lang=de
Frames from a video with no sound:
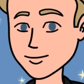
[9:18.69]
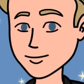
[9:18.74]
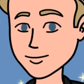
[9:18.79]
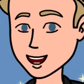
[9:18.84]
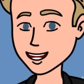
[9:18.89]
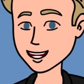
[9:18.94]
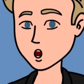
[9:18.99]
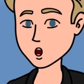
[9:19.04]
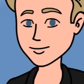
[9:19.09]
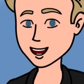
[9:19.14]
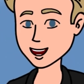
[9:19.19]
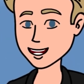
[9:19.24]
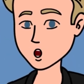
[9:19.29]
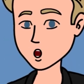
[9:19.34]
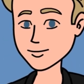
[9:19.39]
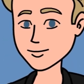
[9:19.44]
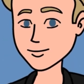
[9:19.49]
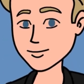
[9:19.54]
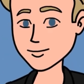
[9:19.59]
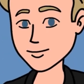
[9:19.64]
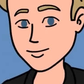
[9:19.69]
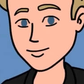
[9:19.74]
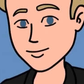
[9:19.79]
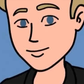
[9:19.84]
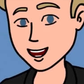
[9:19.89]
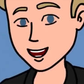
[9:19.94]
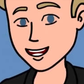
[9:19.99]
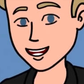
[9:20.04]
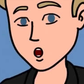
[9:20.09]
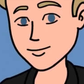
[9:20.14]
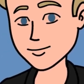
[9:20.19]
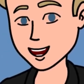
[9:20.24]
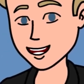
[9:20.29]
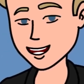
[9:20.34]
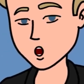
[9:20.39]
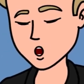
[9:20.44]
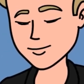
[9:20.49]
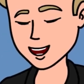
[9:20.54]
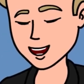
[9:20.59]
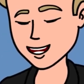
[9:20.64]
Gegen Mittag entschied ich
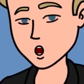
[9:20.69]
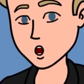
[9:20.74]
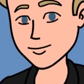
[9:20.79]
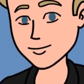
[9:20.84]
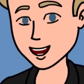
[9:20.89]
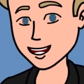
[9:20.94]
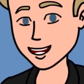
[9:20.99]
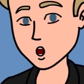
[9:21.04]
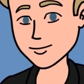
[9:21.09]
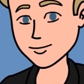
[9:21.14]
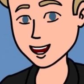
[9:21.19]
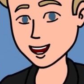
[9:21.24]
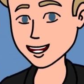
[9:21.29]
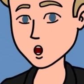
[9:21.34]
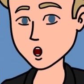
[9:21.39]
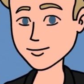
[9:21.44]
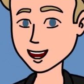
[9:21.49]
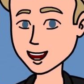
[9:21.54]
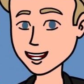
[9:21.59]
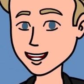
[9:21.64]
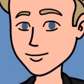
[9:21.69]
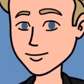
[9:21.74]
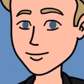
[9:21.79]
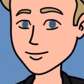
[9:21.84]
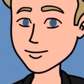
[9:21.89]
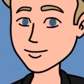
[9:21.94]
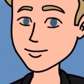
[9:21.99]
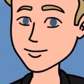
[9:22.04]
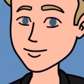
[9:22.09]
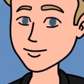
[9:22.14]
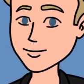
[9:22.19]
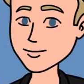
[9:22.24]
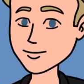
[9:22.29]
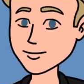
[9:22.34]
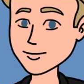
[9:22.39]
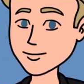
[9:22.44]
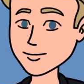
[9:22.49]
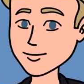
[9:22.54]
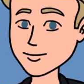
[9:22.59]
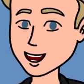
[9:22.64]
schließlich, dass ich nichts zu verlieren hatte.
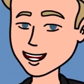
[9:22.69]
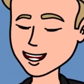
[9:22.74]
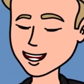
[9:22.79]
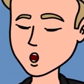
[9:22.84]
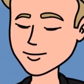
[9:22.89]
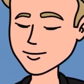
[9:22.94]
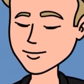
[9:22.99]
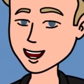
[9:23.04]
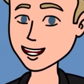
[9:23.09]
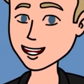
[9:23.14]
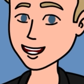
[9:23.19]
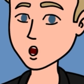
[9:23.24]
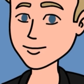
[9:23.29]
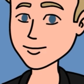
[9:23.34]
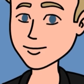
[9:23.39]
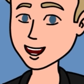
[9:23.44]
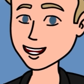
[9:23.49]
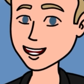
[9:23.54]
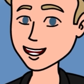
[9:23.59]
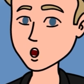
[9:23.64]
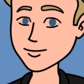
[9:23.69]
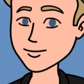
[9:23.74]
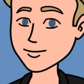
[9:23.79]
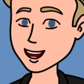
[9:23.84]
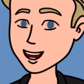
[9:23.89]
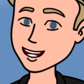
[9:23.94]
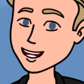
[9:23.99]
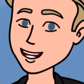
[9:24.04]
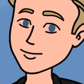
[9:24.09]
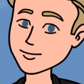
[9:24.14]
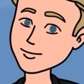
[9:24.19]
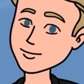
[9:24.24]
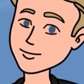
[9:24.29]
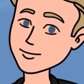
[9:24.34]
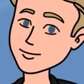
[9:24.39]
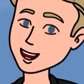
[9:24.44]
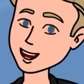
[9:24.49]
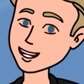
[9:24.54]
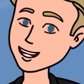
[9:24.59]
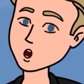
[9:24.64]
Ich gab meine Gefühle für sie zu und
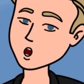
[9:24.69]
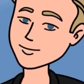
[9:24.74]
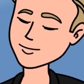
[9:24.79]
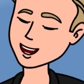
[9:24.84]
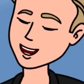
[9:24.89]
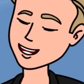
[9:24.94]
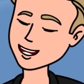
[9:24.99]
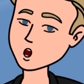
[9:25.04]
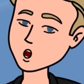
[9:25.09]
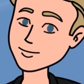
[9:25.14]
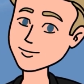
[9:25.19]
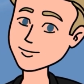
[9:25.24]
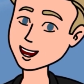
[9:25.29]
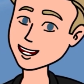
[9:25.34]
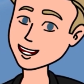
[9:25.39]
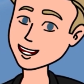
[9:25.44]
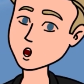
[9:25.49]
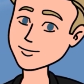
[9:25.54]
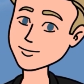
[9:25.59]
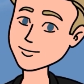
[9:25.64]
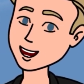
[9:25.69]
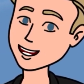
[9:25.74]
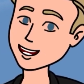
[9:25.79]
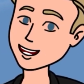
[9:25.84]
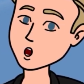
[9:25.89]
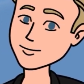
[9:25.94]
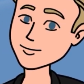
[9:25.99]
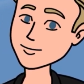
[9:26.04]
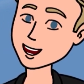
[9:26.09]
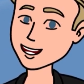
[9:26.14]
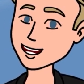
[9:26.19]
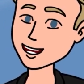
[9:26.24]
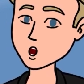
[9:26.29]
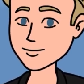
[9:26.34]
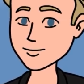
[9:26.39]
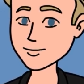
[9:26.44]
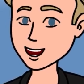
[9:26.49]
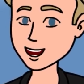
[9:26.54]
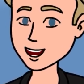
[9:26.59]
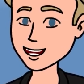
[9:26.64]
sagte Allison, dass ein Typ wie ihr
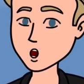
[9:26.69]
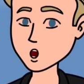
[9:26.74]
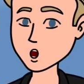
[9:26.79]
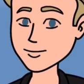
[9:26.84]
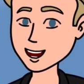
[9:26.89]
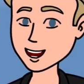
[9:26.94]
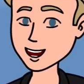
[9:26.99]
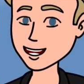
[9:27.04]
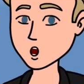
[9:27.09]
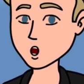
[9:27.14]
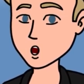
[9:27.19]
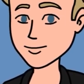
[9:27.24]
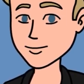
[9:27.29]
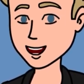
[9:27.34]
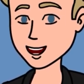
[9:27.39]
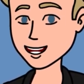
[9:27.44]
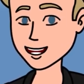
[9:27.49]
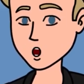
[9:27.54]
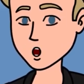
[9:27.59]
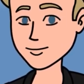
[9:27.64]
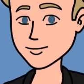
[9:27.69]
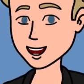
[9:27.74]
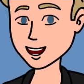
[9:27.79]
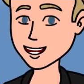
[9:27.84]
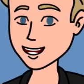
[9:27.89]
Freund sie nicht verdient hätte.